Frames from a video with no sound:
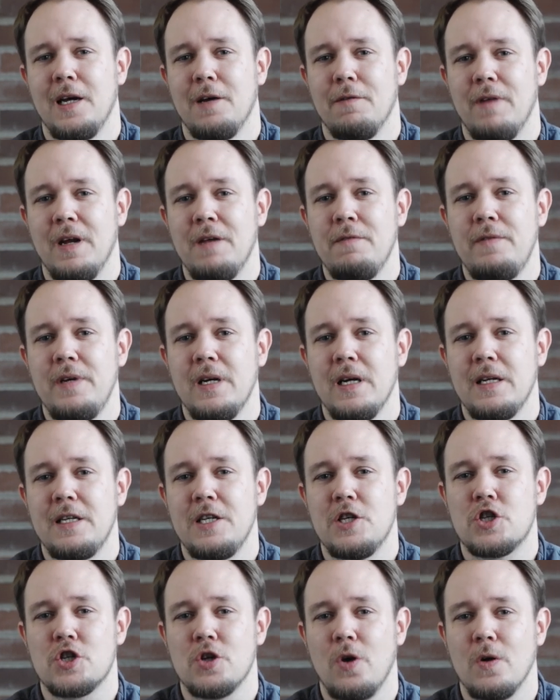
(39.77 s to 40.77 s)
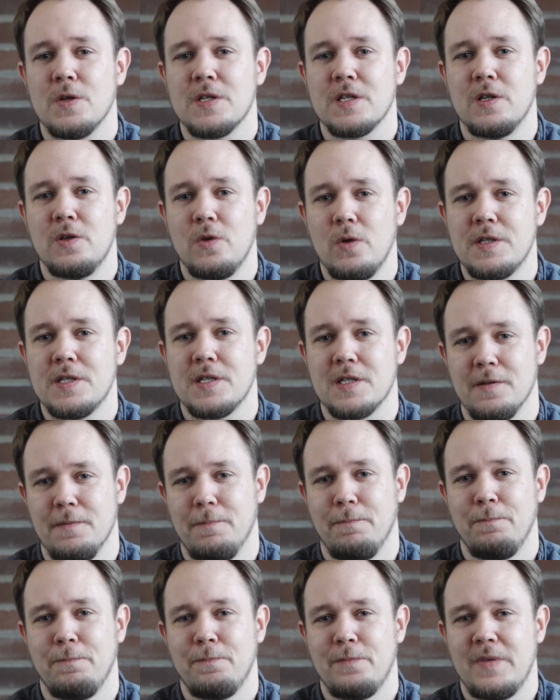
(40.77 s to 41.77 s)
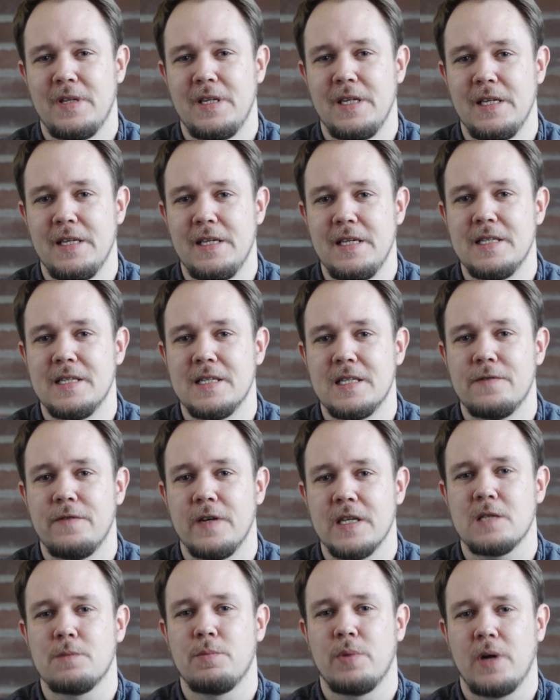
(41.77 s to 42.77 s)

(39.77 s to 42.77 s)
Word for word: wenn wir die Chance nutzen, die dieses Fest